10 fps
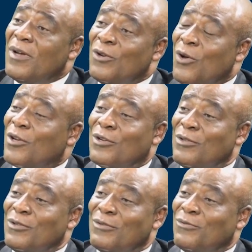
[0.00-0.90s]
Donc, il
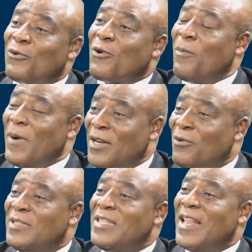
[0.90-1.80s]
euh, faut comparer
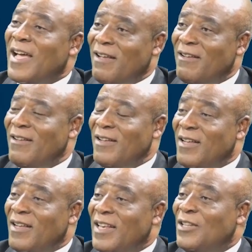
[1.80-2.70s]
aussi là
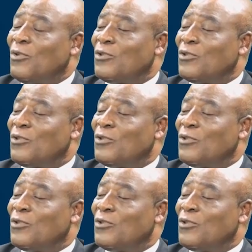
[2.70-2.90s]
les choses